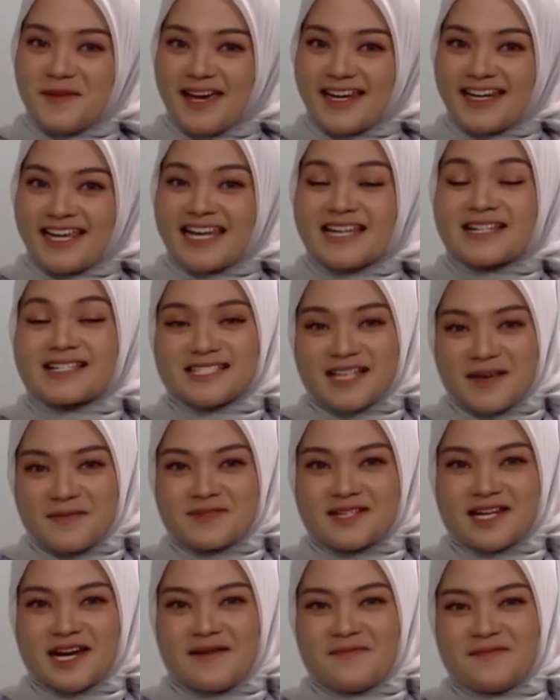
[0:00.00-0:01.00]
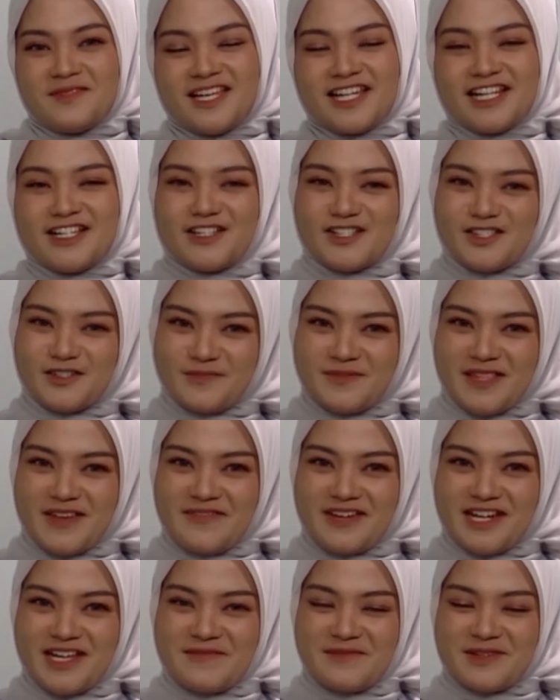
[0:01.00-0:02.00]
and subscribe channel YouTube TVRI
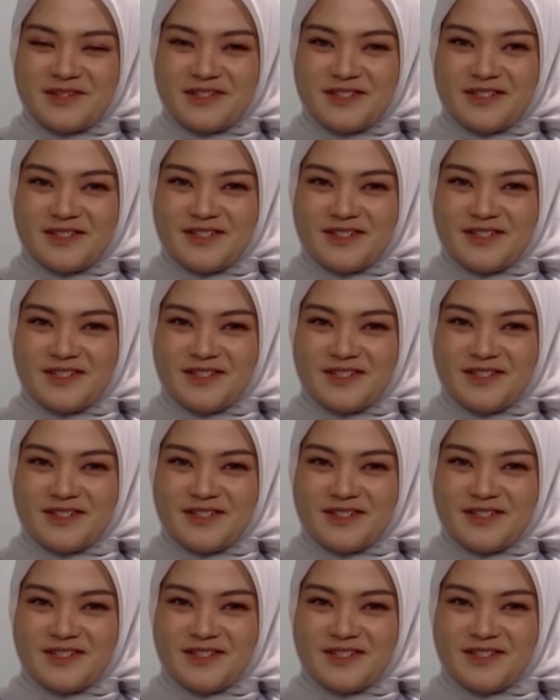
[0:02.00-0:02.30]
Bengkulu